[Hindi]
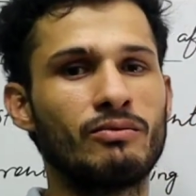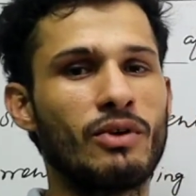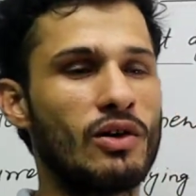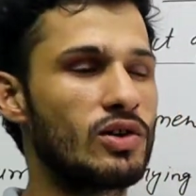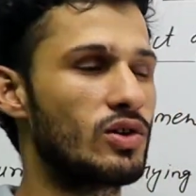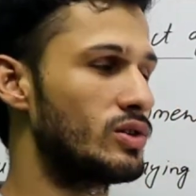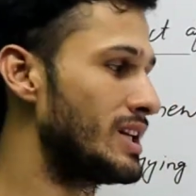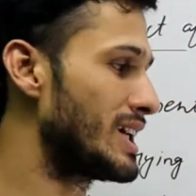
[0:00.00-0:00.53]

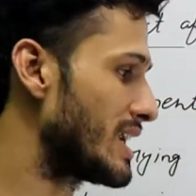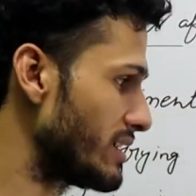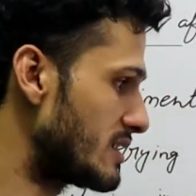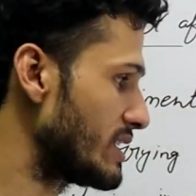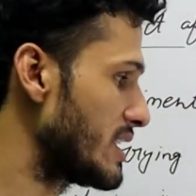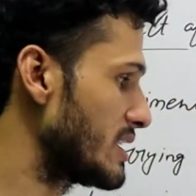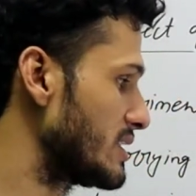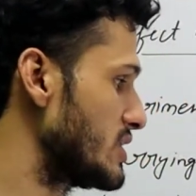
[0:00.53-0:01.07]
फाउंड
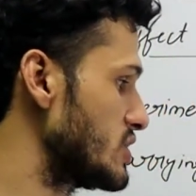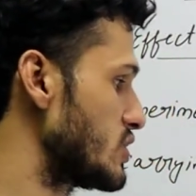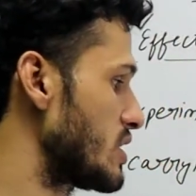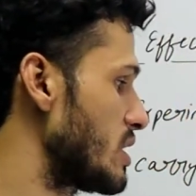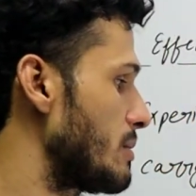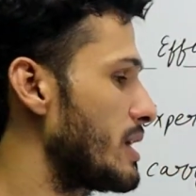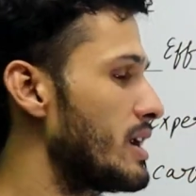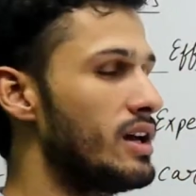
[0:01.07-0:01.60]
निकलती रहती है जो
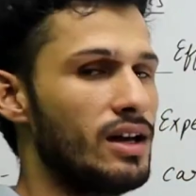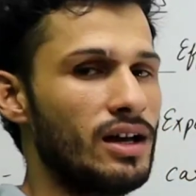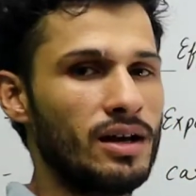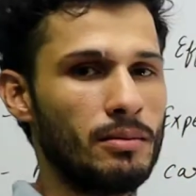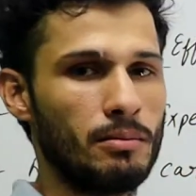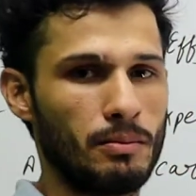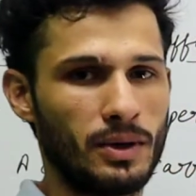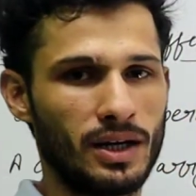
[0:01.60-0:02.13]
कि हमारे
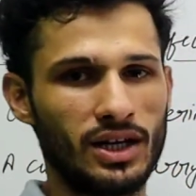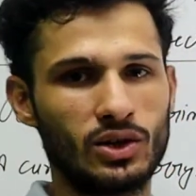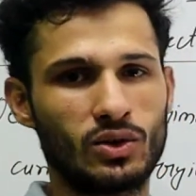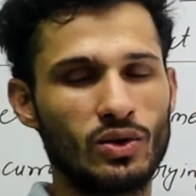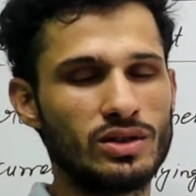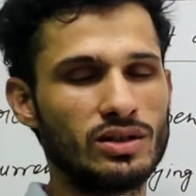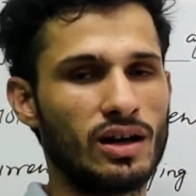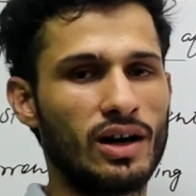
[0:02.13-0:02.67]
ब्रेन
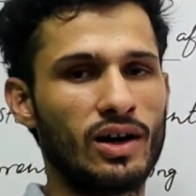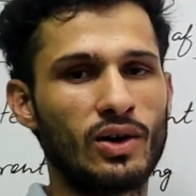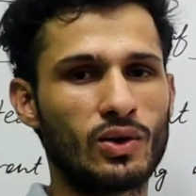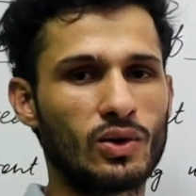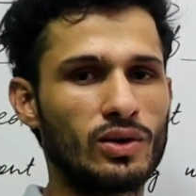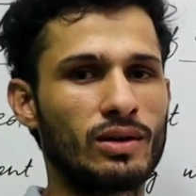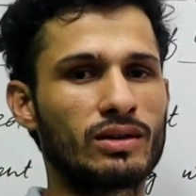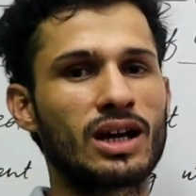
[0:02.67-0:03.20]
को या हार्ट
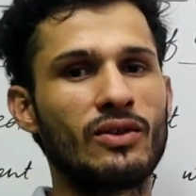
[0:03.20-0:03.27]
को